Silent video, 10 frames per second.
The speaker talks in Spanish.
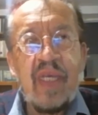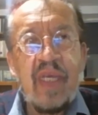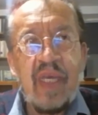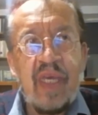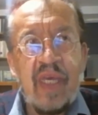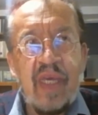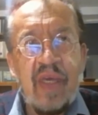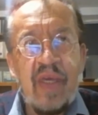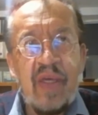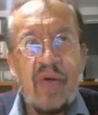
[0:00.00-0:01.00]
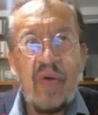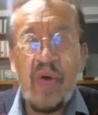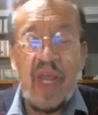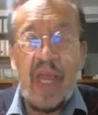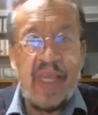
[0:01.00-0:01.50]
eh,
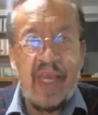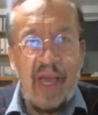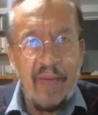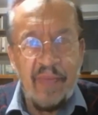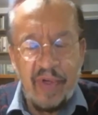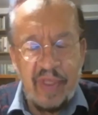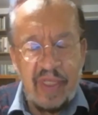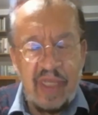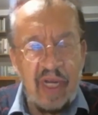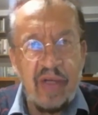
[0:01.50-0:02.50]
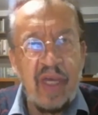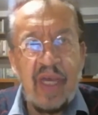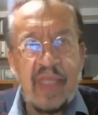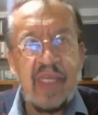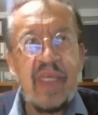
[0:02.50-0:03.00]
orgánica, por decirlo
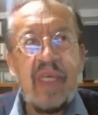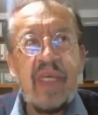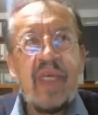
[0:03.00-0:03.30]
así,